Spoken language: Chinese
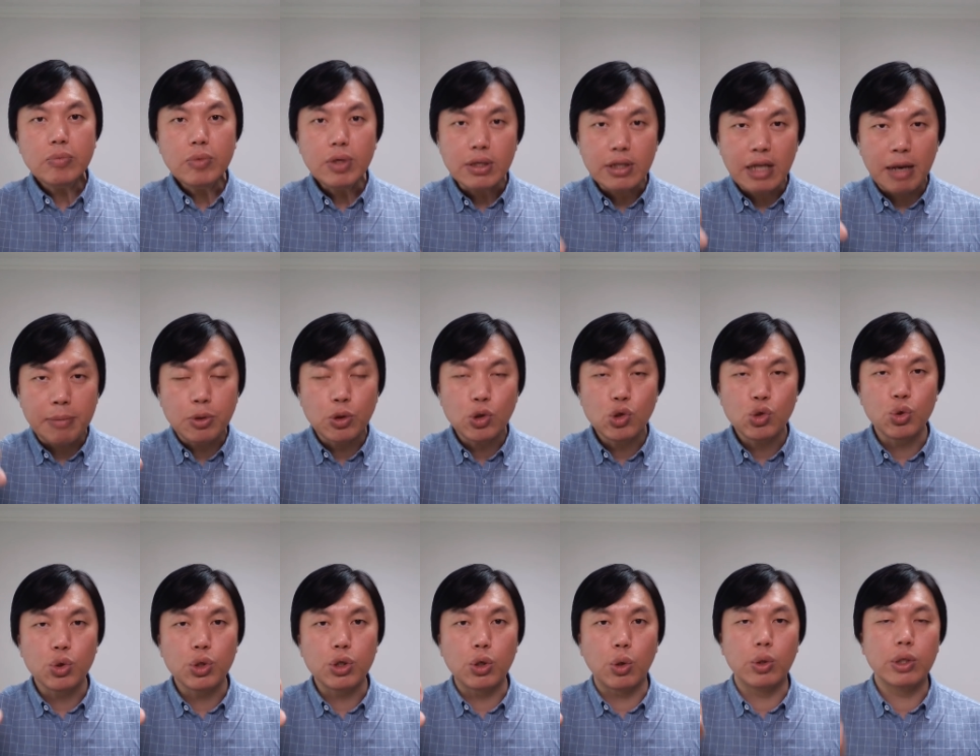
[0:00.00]
他们就
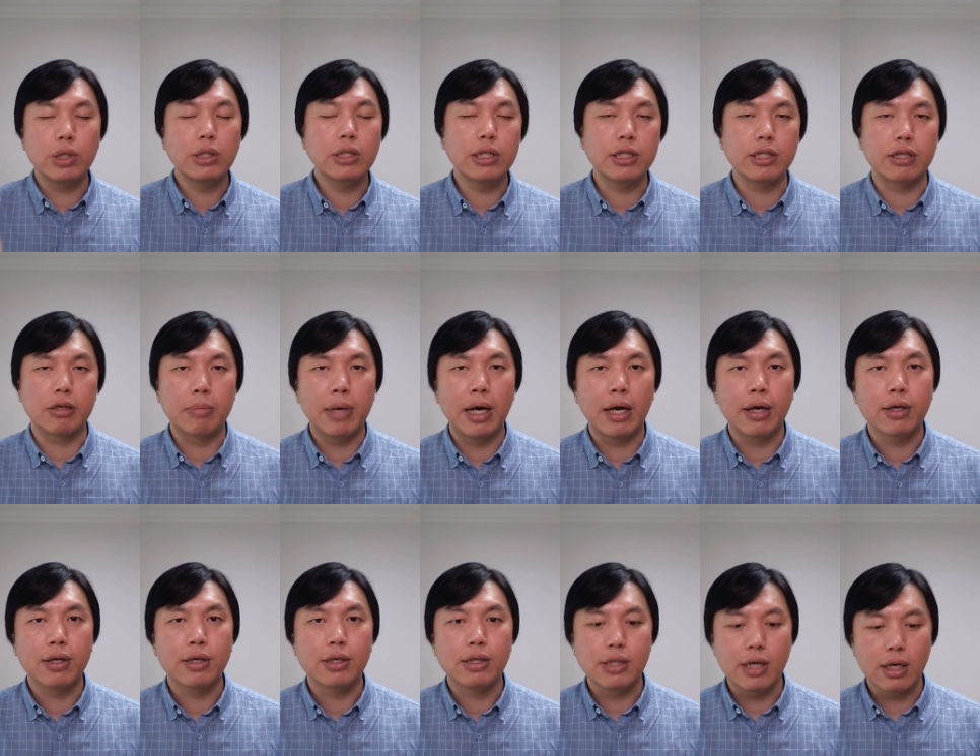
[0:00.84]
处于有利地形嘛，
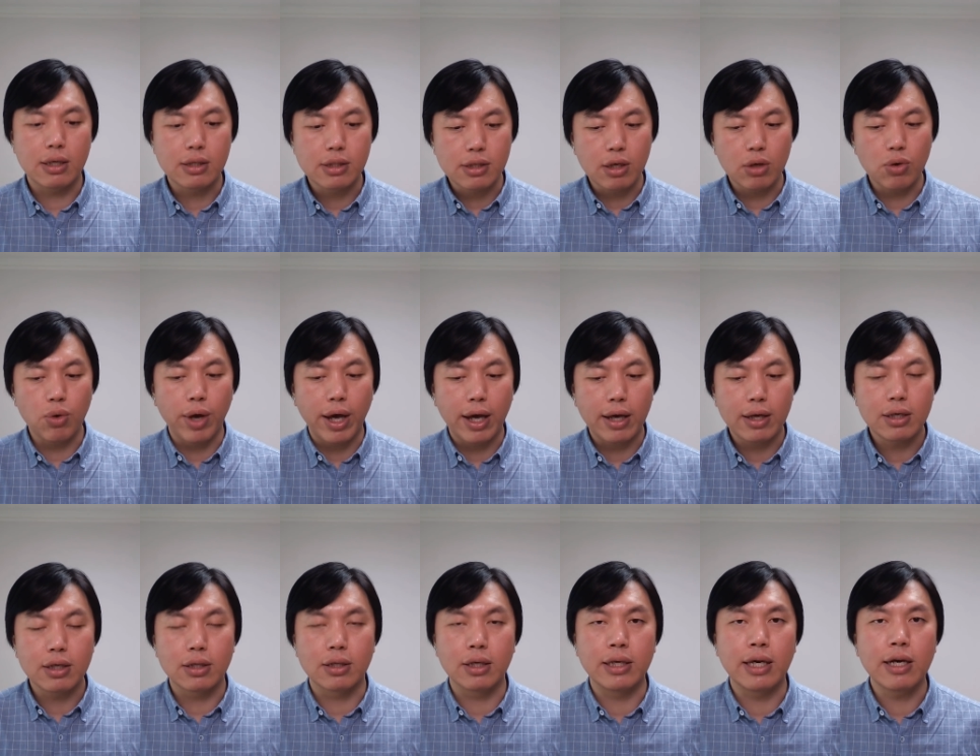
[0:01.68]
这样增援
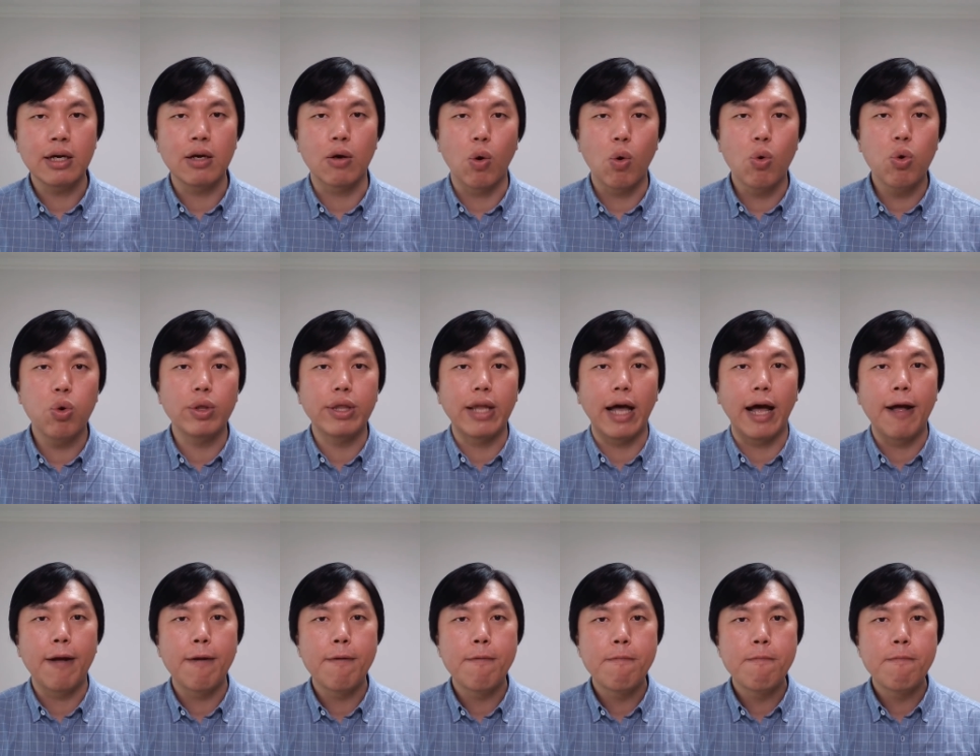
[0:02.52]
可能也很困难。